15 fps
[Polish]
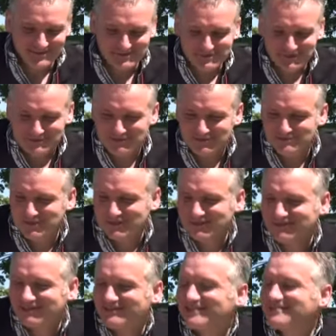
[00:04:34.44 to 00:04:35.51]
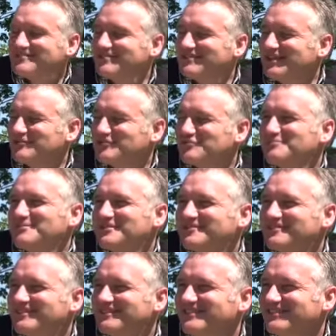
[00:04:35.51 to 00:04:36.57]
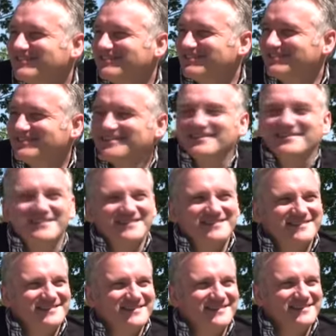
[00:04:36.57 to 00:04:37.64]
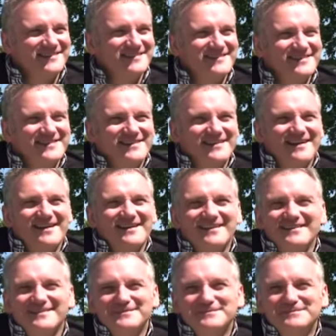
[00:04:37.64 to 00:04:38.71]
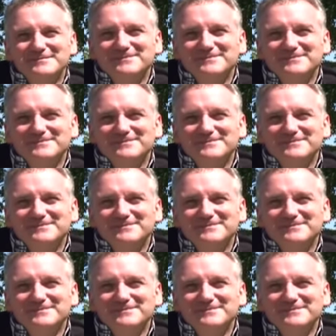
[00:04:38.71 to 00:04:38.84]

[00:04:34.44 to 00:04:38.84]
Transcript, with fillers: No bardzo dobrze, tak jak każdy tatuś myślę. No, to jest, um,